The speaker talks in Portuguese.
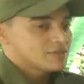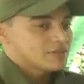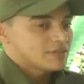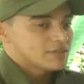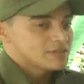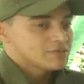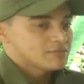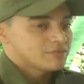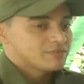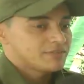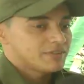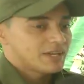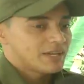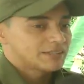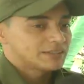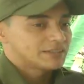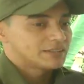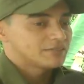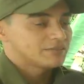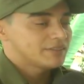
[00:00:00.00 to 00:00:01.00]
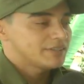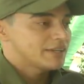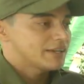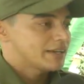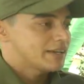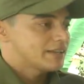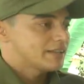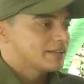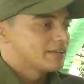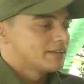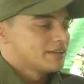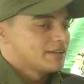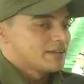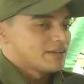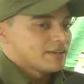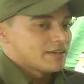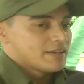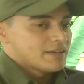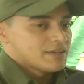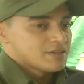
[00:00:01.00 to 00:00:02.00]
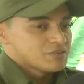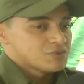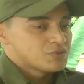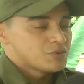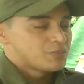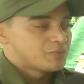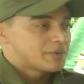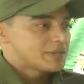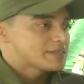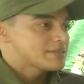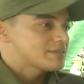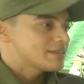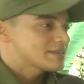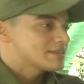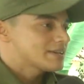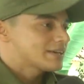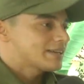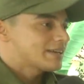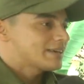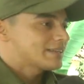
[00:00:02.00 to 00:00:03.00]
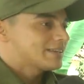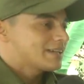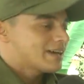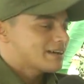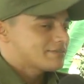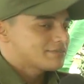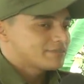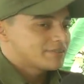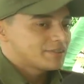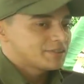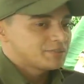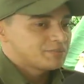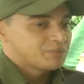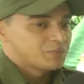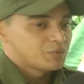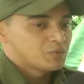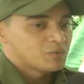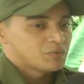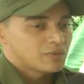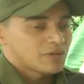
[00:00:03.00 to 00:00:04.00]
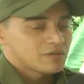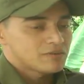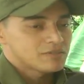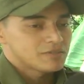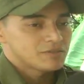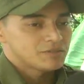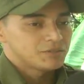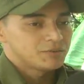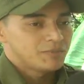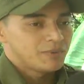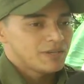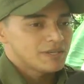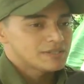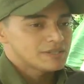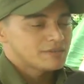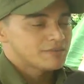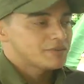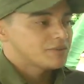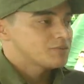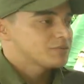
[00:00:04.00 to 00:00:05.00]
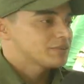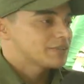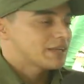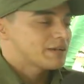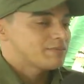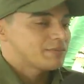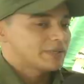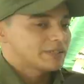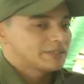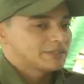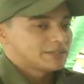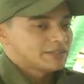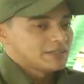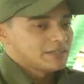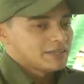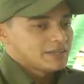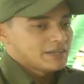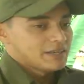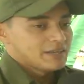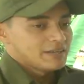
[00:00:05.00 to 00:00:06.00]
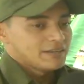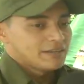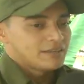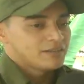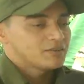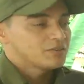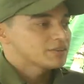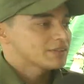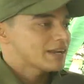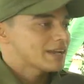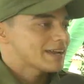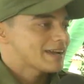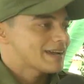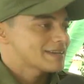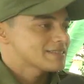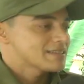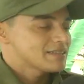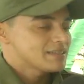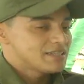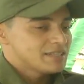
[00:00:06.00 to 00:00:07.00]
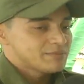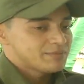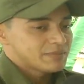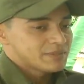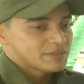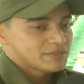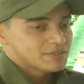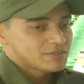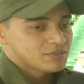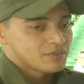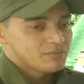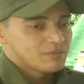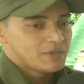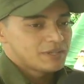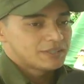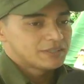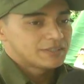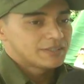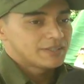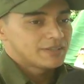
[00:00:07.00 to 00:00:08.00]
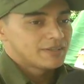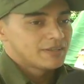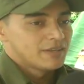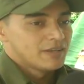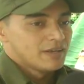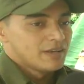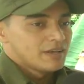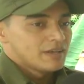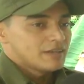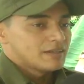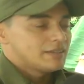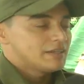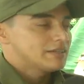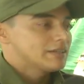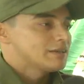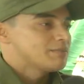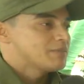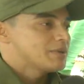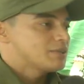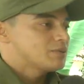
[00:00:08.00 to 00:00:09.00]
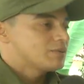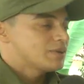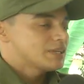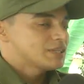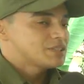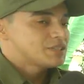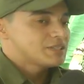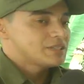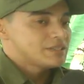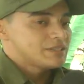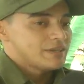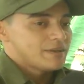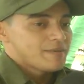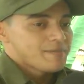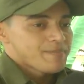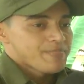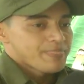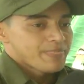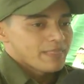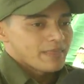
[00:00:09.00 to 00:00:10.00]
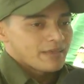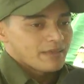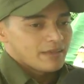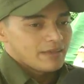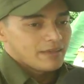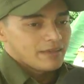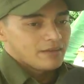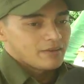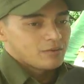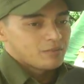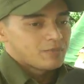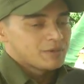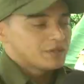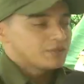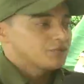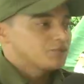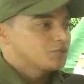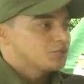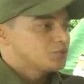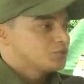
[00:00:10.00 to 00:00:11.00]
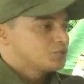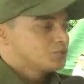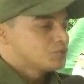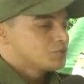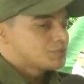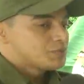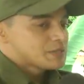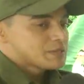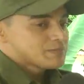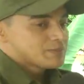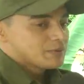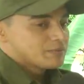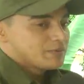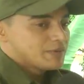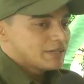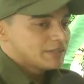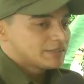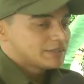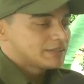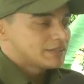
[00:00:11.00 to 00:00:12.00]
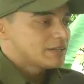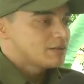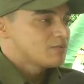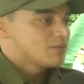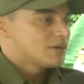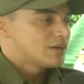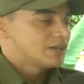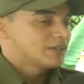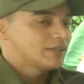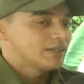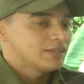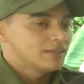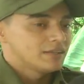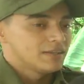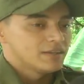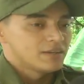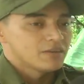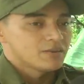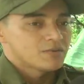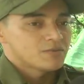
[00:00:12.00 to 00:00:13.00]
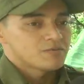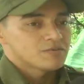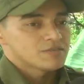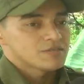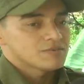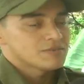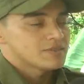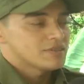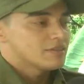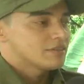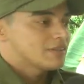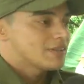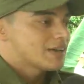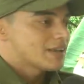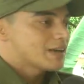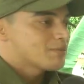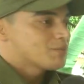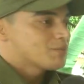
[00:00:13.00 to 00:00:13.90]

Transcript: da sua viagem, não tenha aquela surpresa desagradável, né, de procurar os seus bens e não encontrar mais encontrar a casa limpa somente, né? E também durante é, o período noturno principalmente, não andem com o seu celular à